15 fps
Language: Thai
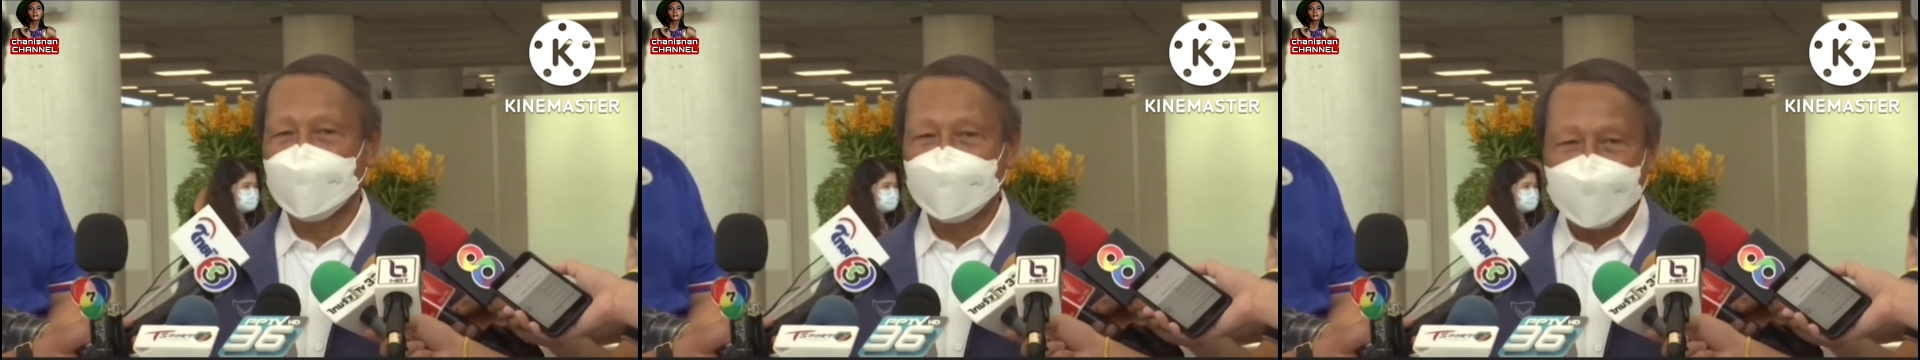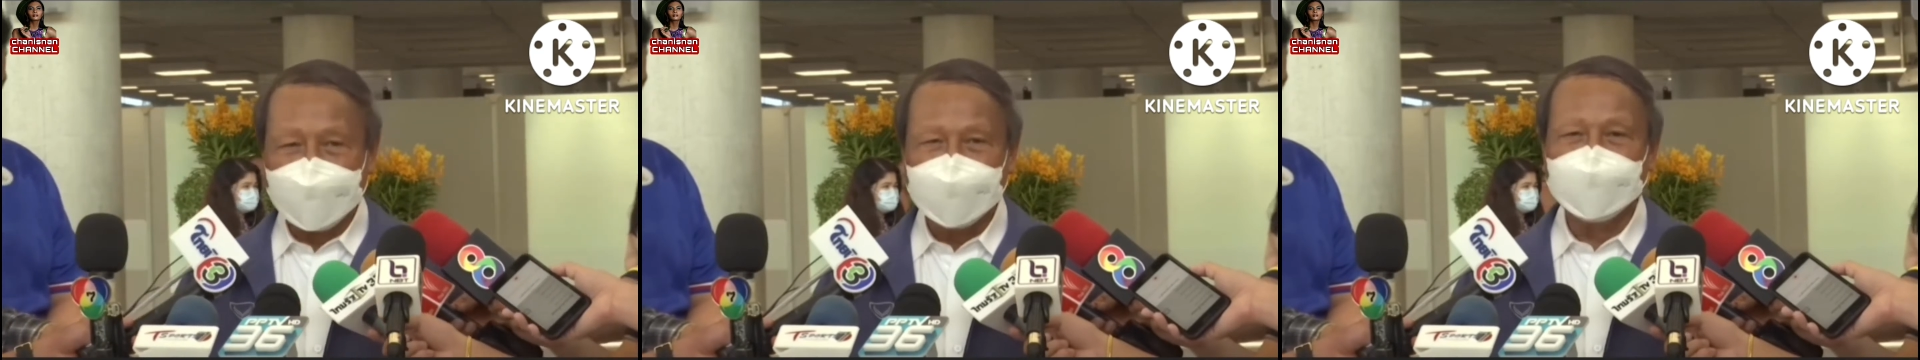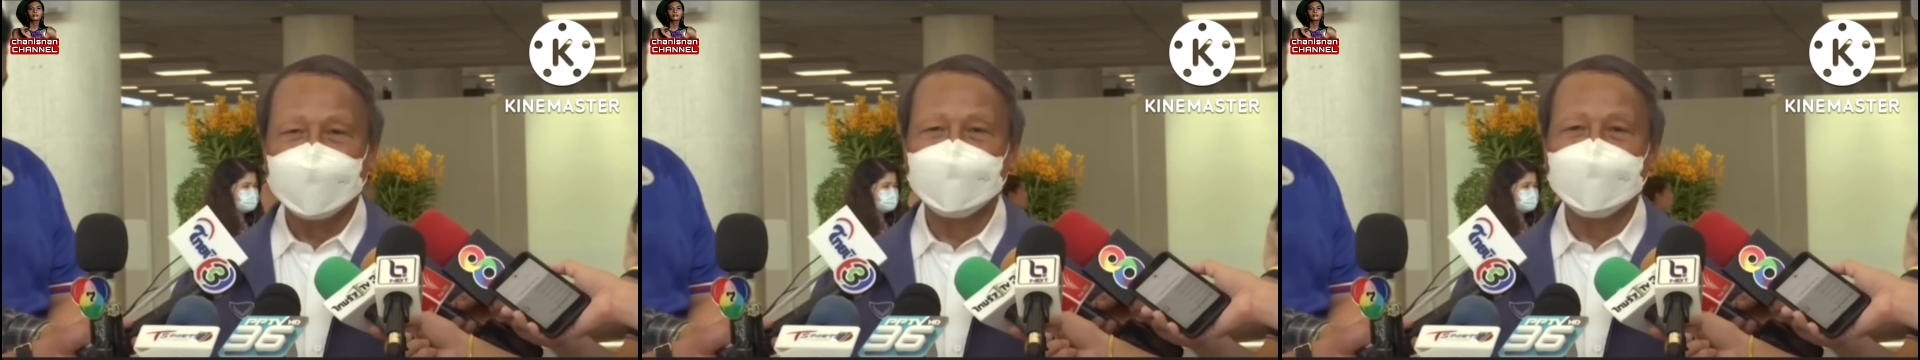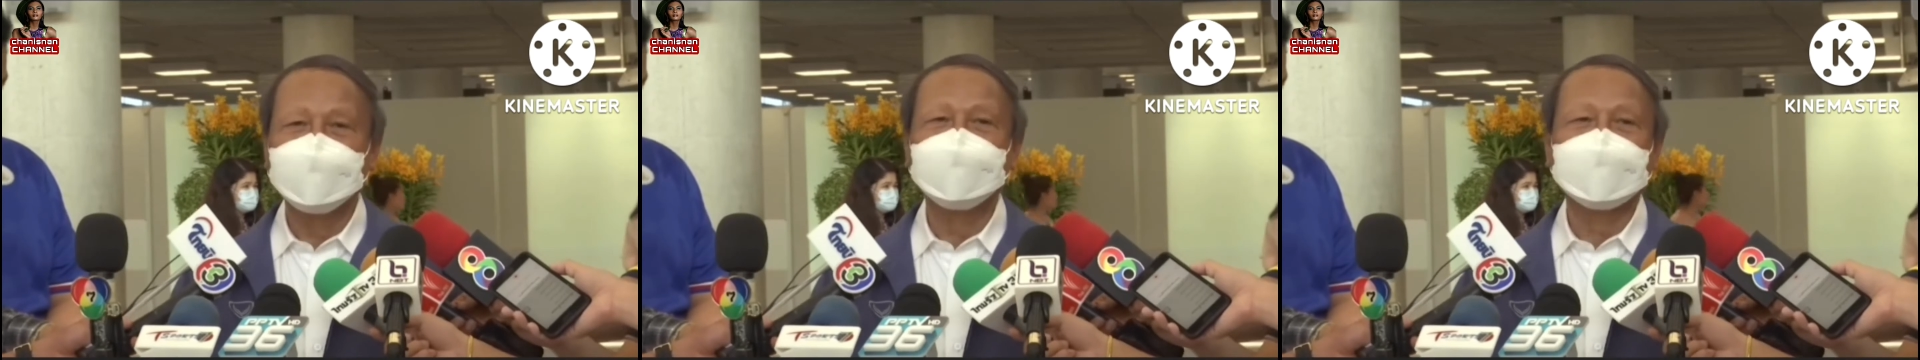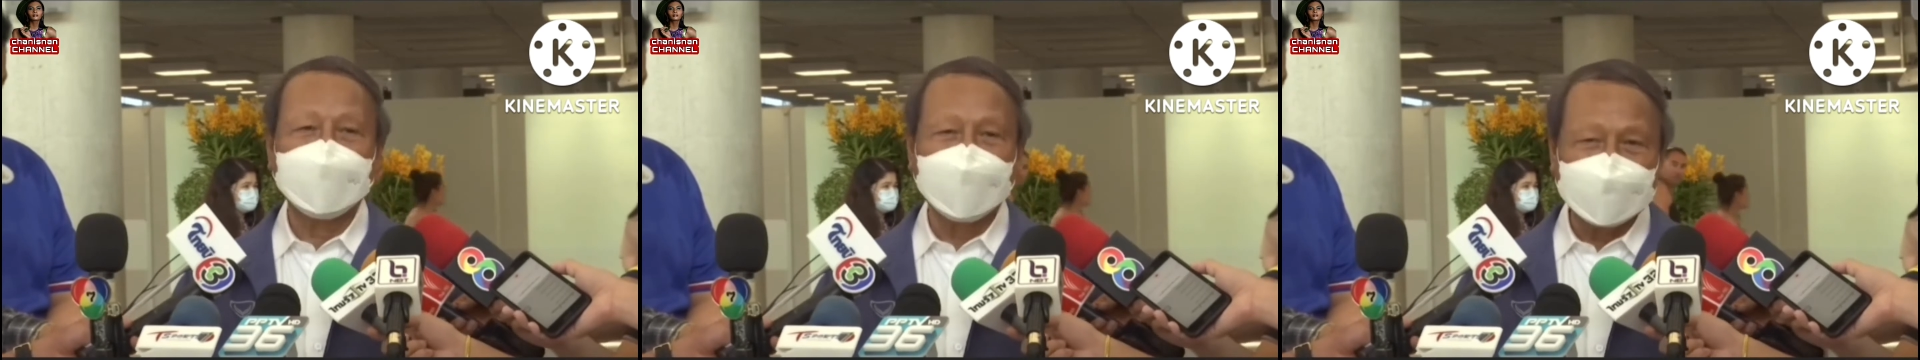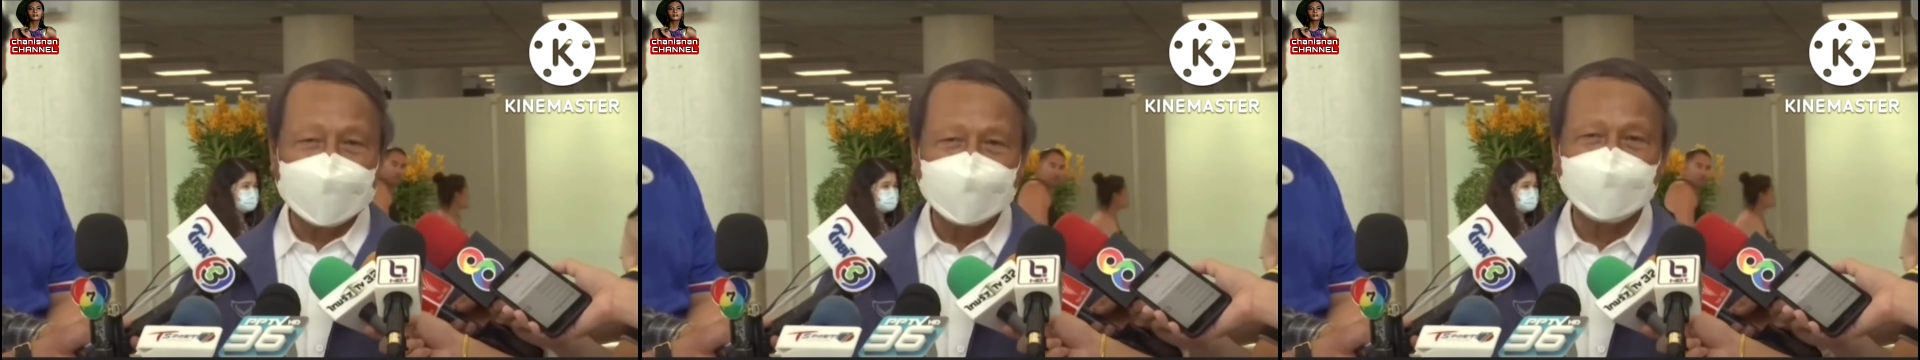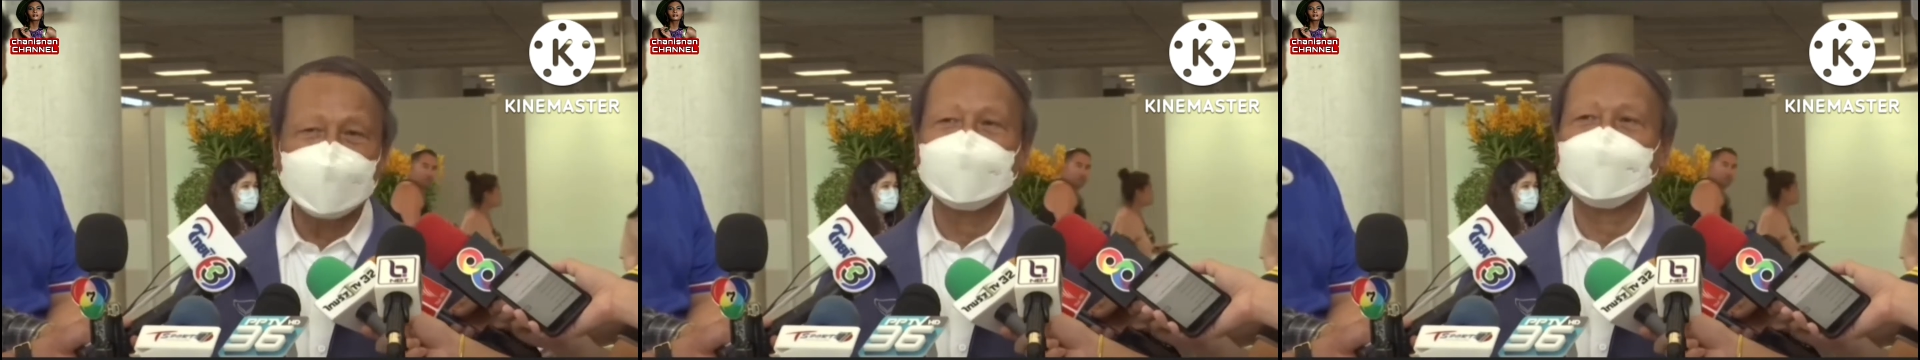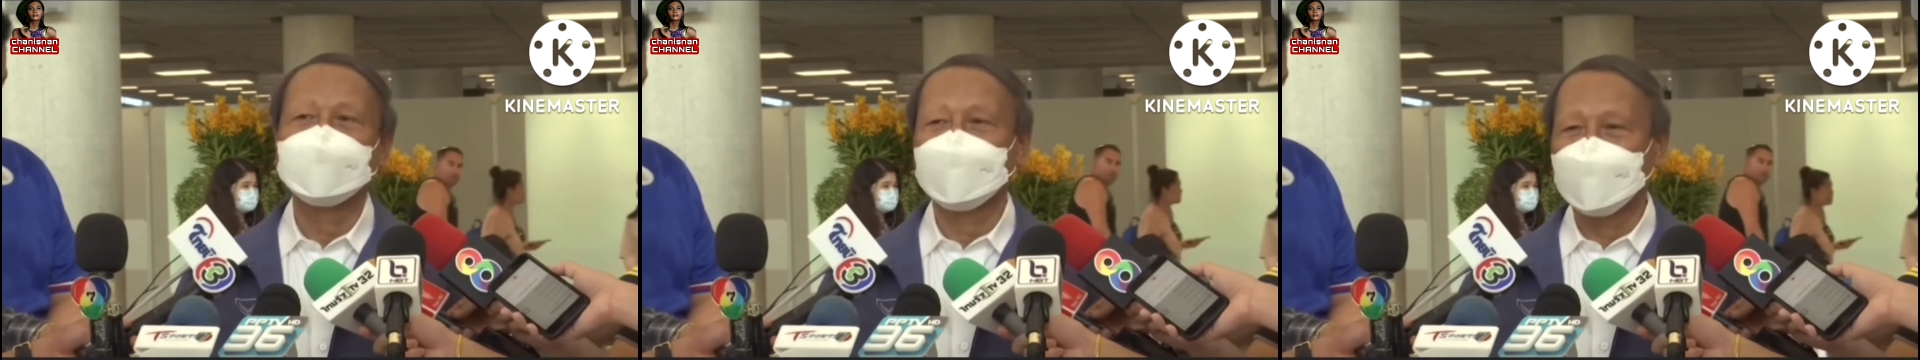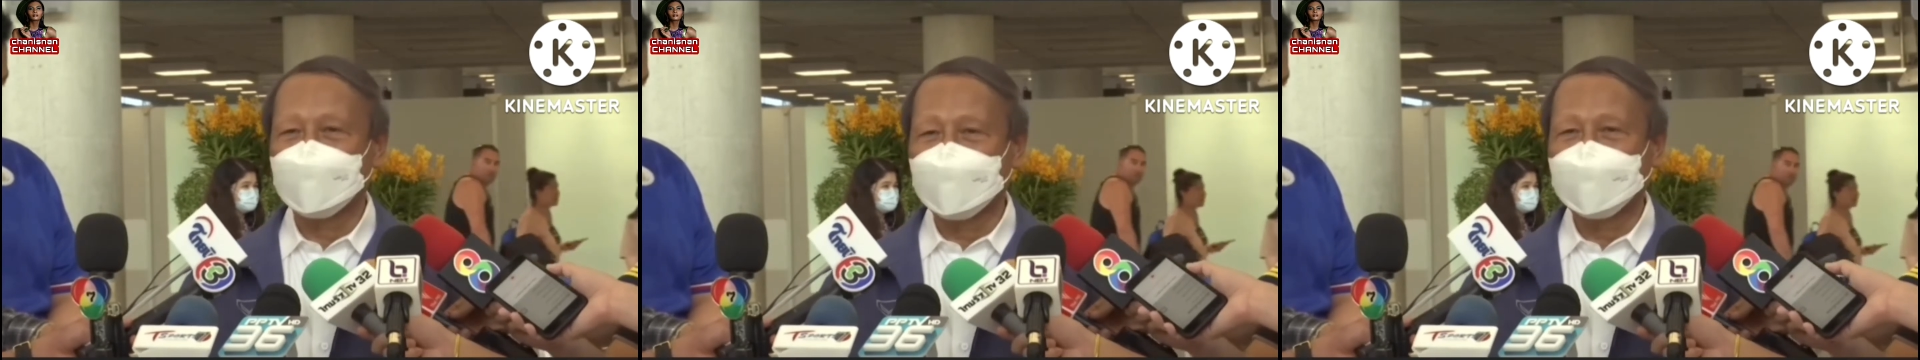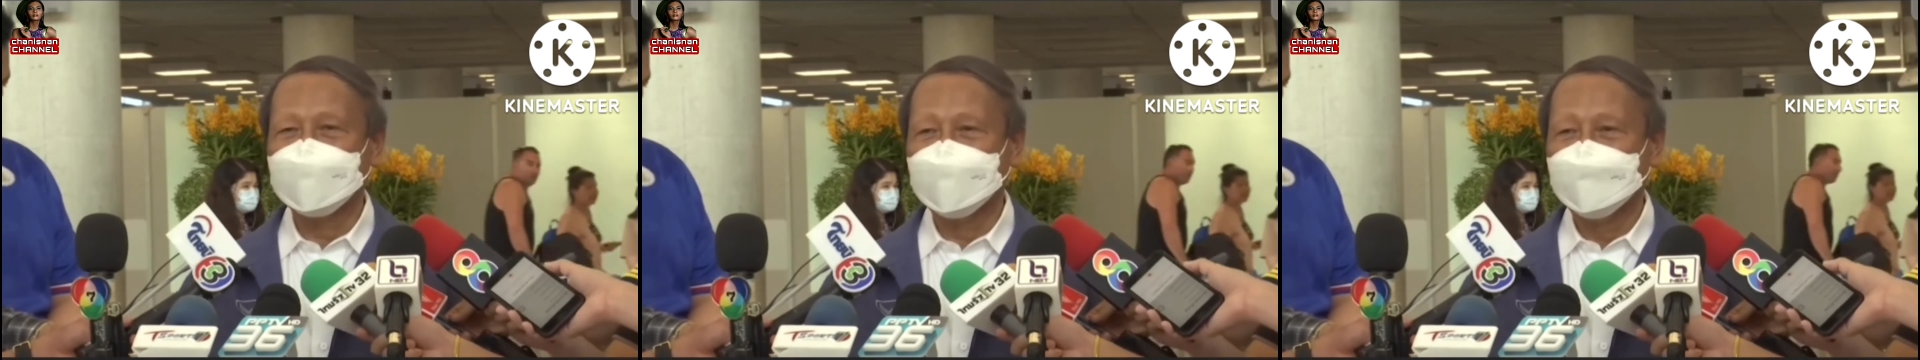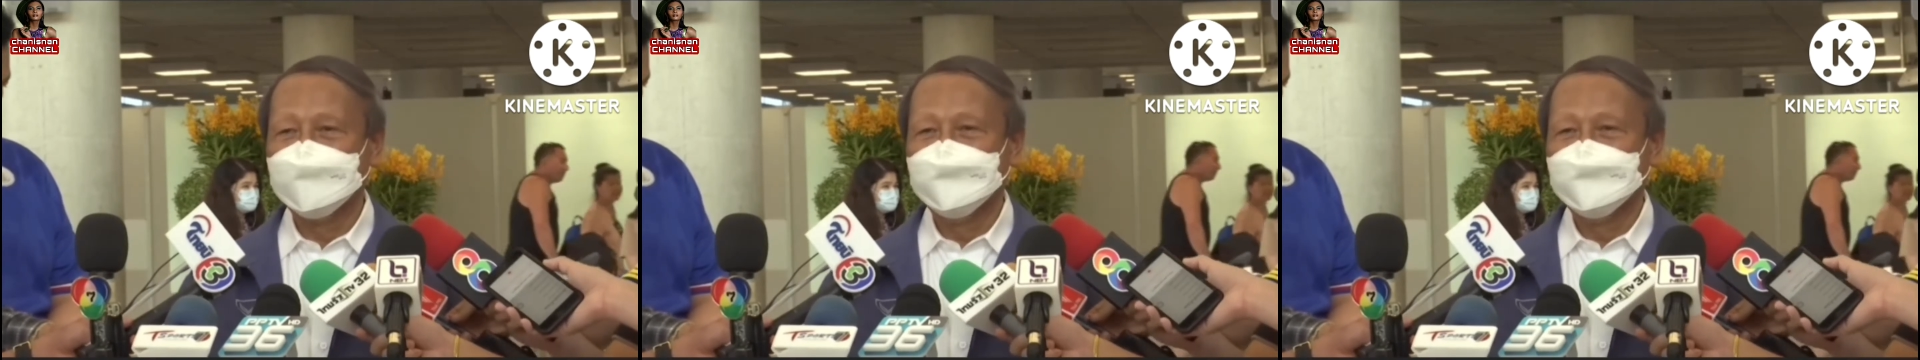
เอามาเพื่อพัฒนาทีมของเราต่อไป